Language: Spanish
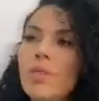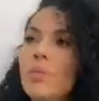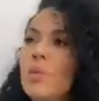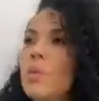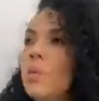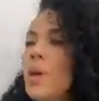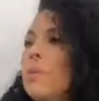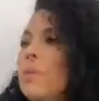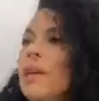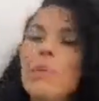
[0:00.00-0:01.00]
lounge, si a mí
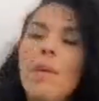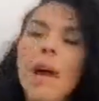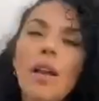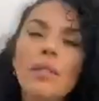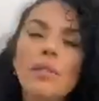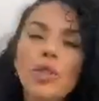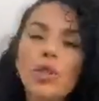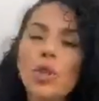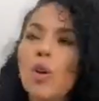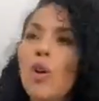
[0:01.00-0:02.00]
me piden minimal,
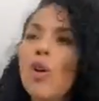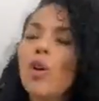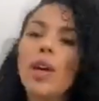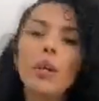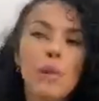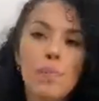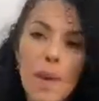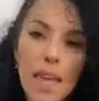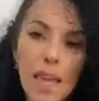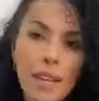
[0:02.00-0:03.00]
yo toco lo que me
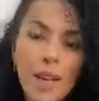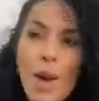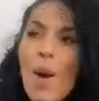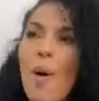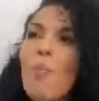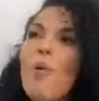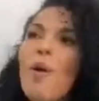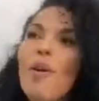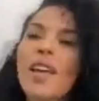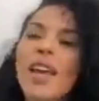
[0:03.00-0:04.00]
pidan
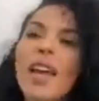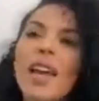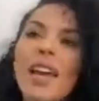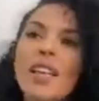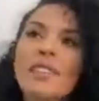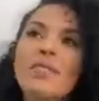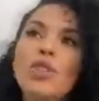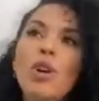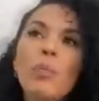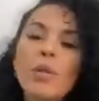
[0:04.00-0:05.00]
porque
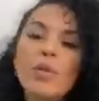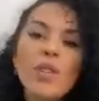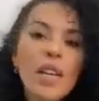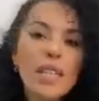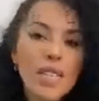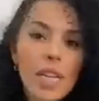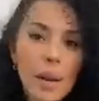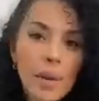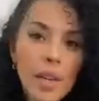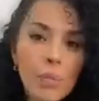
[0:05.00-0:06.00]
no me gusta
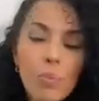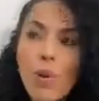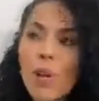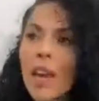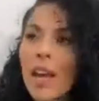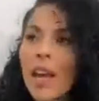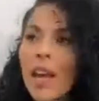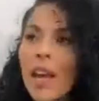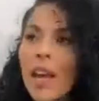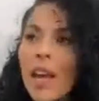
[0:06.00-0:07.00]
encasillarme,
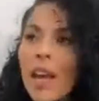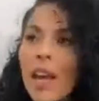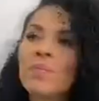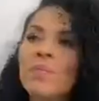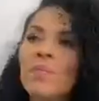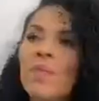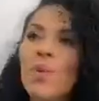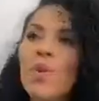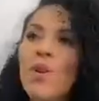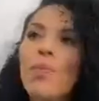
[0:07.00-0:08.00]
porque creo que
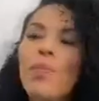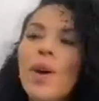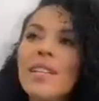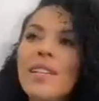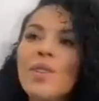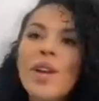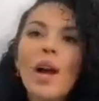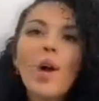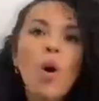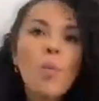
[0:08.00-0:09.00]
uno no puede ser
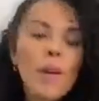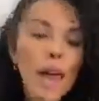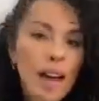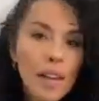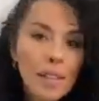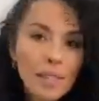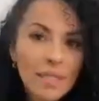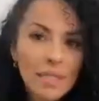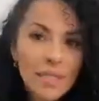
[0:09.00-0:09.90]
una copia